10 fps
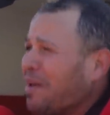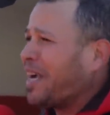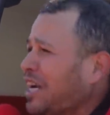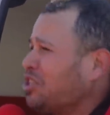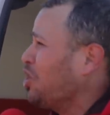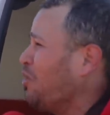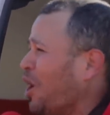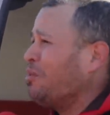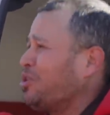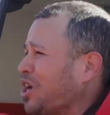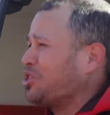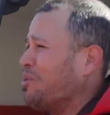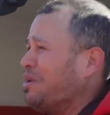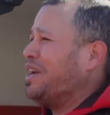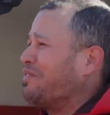ما كنشوفوهم
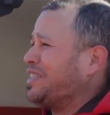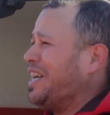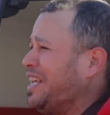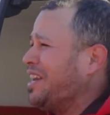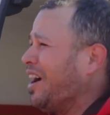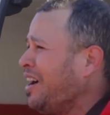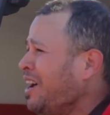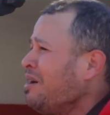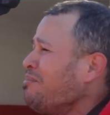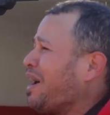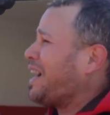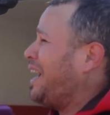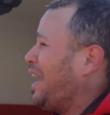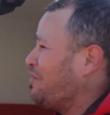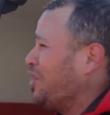وجاتهم النفس علينا ما
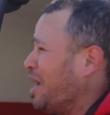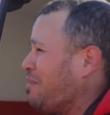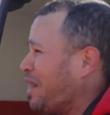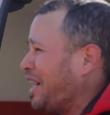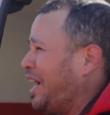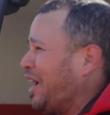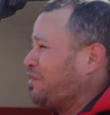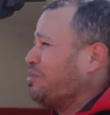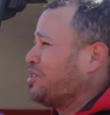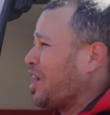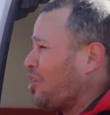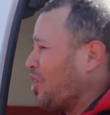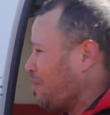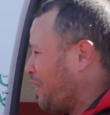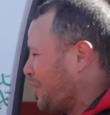كيعرفونا ما كنعرفوهم هاد
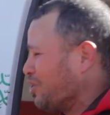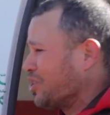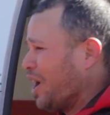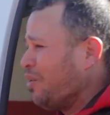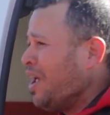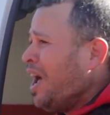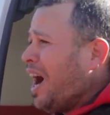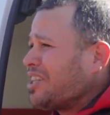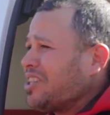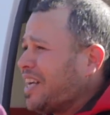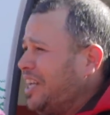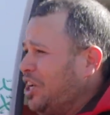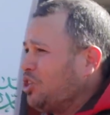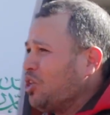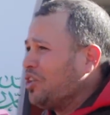الشيء كنعيشوه